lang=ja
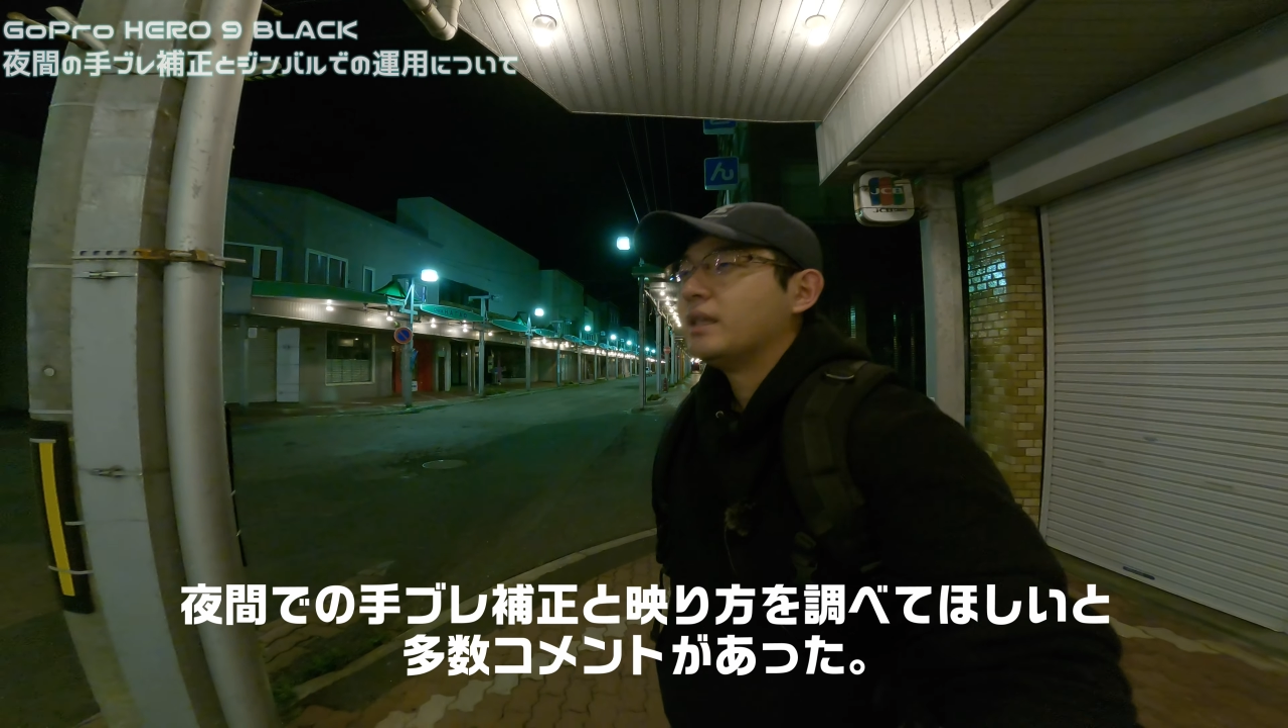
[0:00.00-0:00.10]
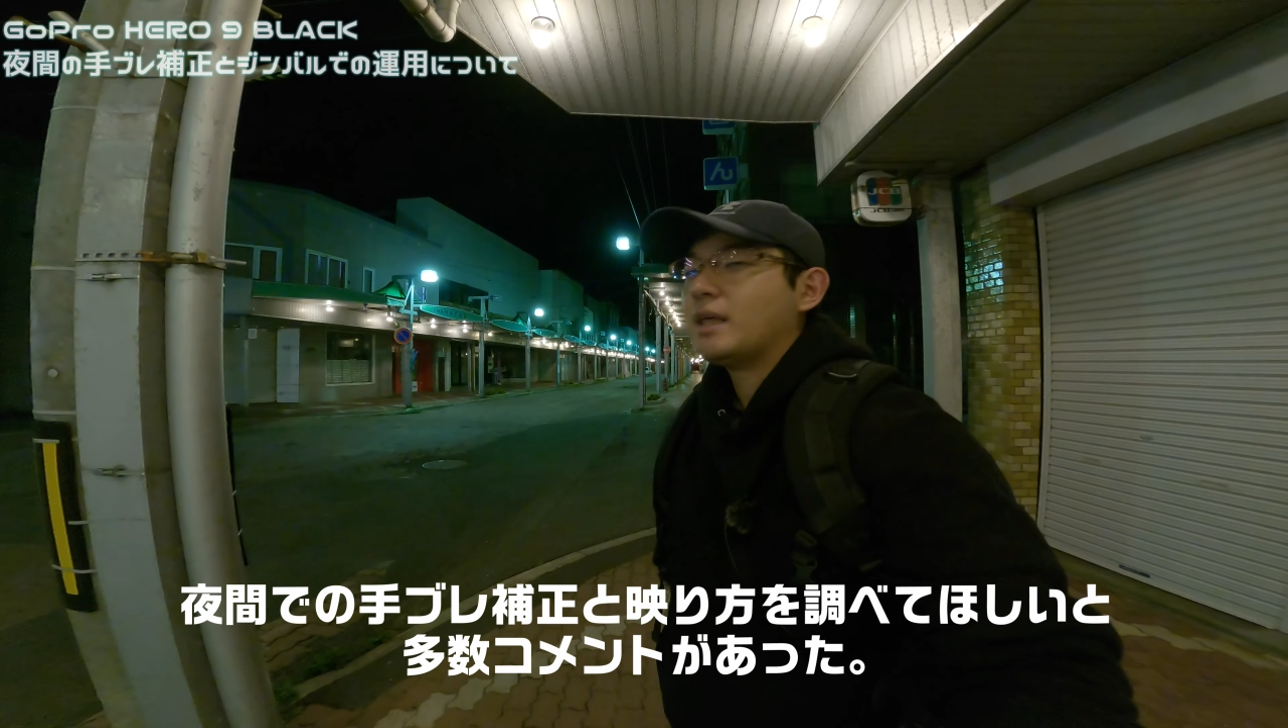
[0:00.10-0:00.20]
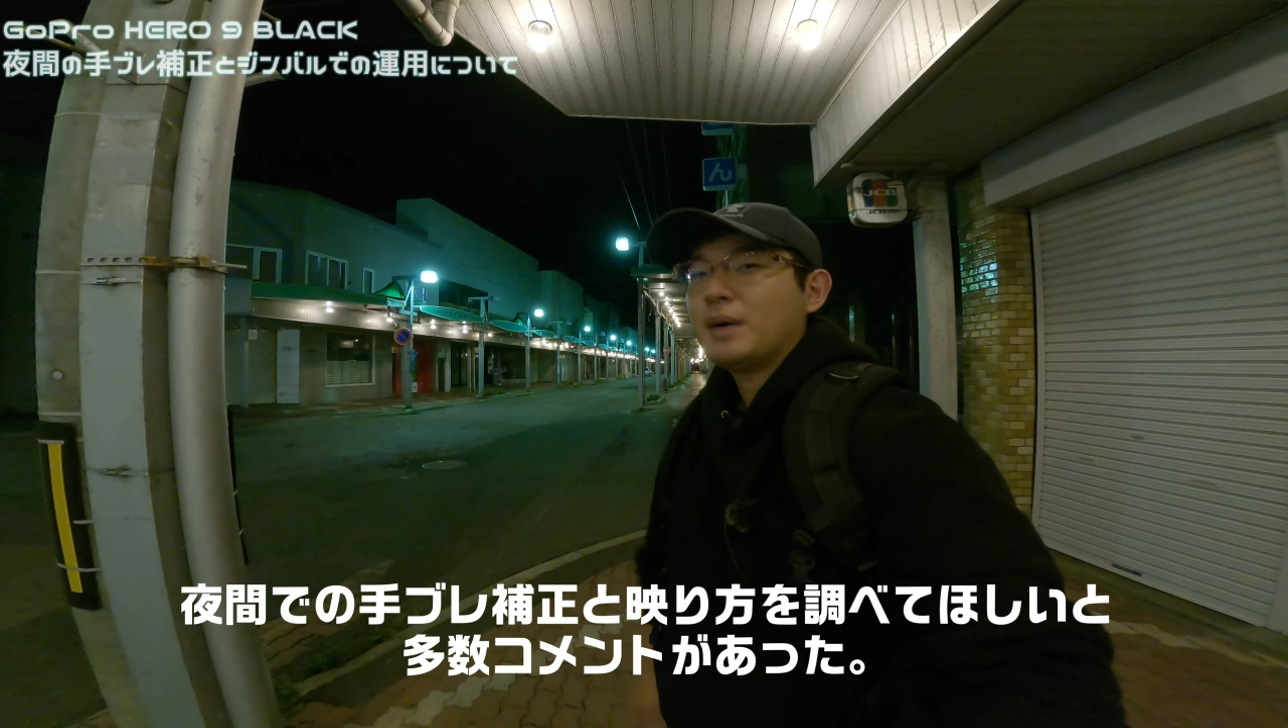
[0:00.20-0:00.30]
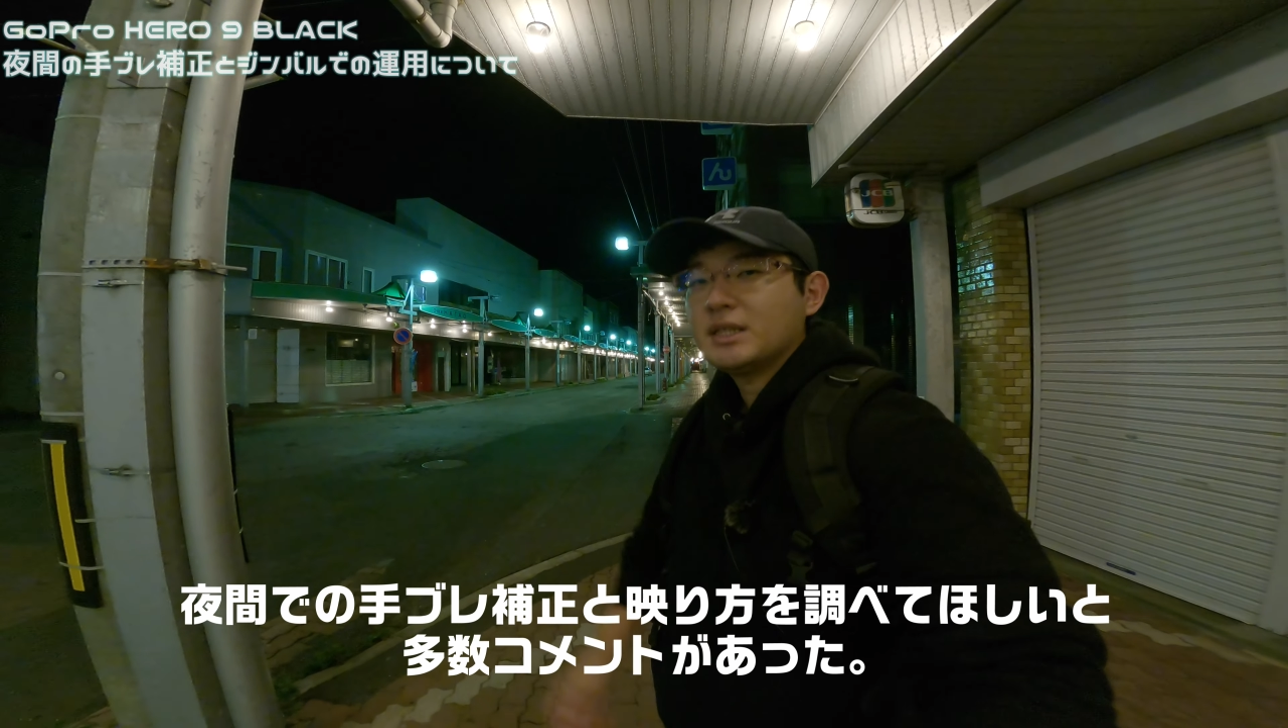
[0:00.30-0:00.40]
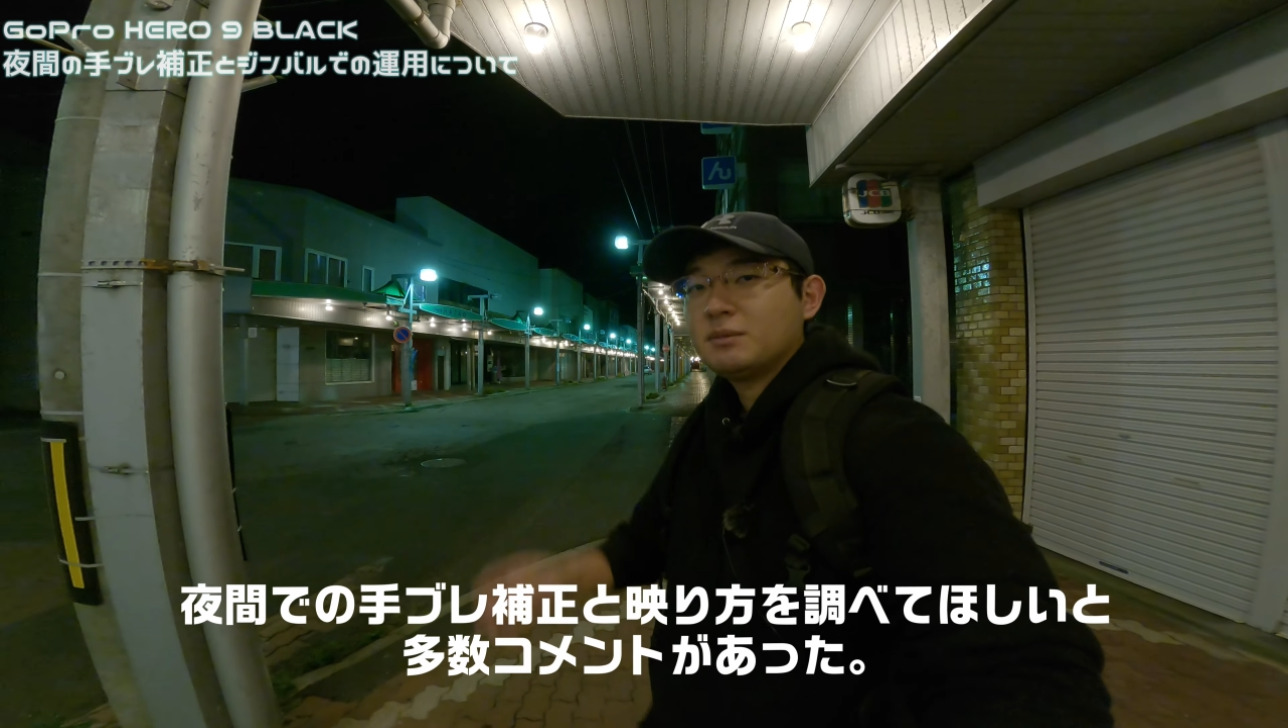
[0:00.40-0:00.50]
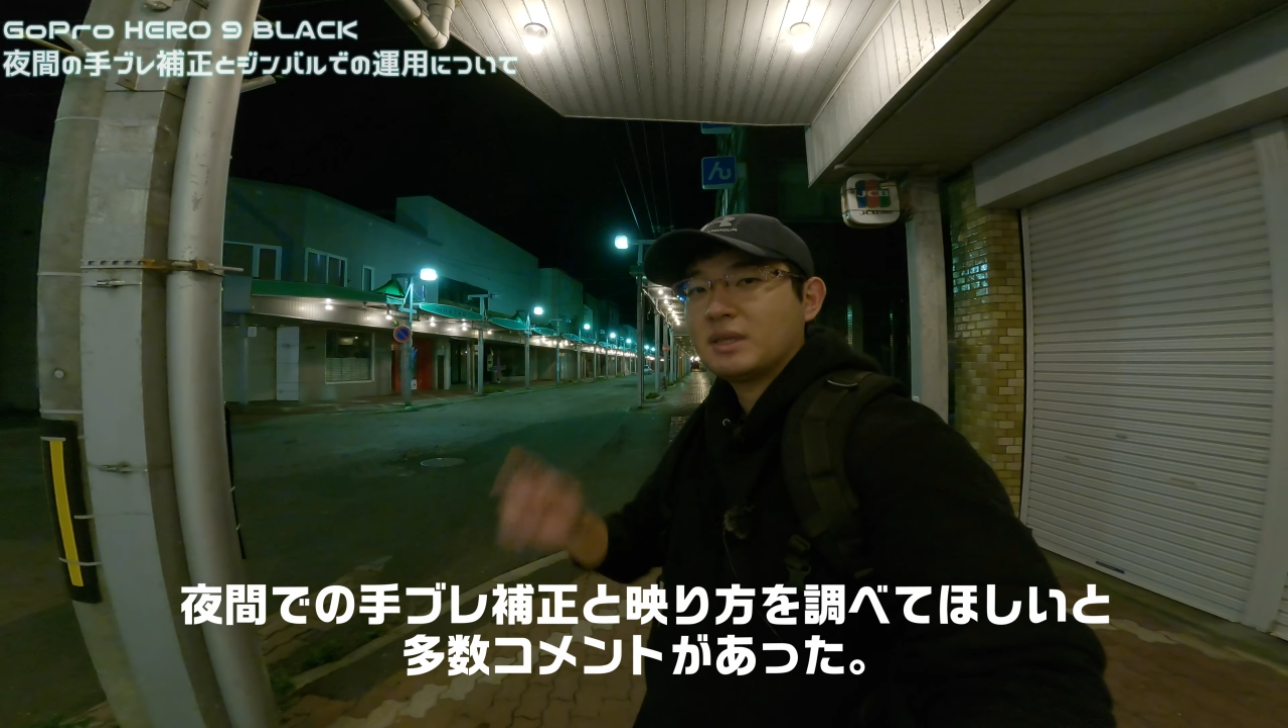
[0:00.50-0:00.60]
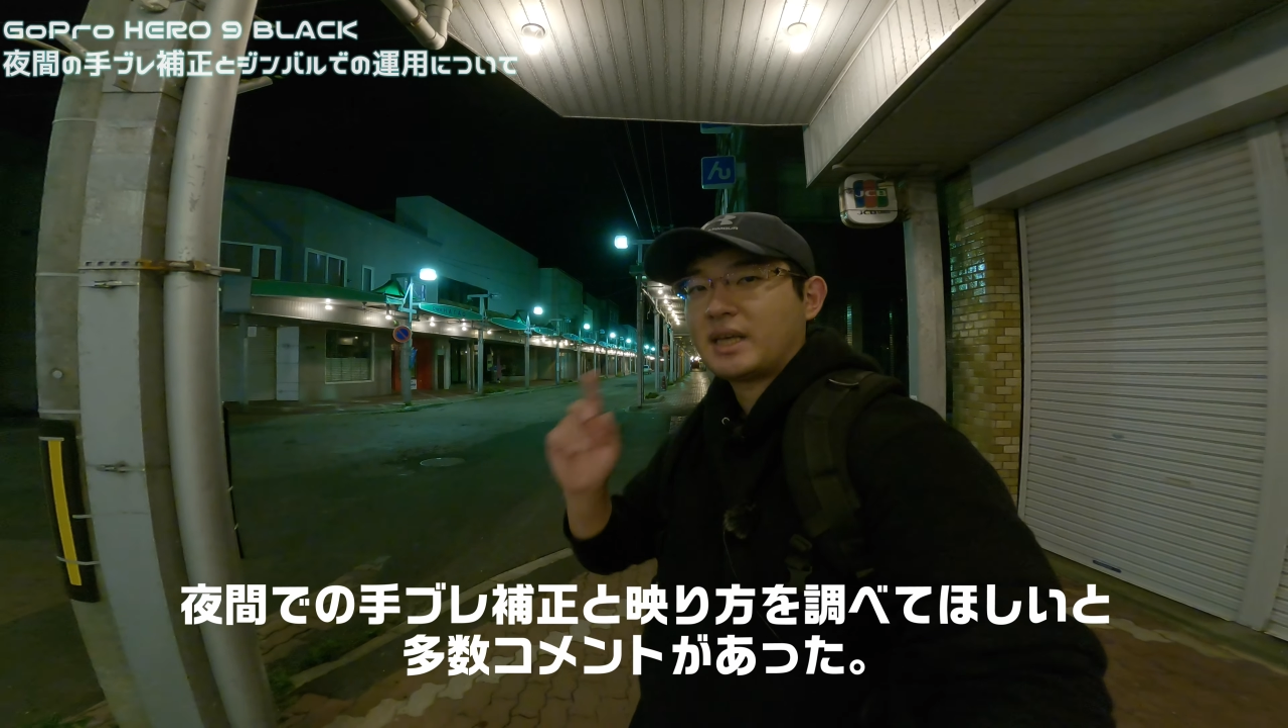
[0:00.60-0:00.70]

でまずは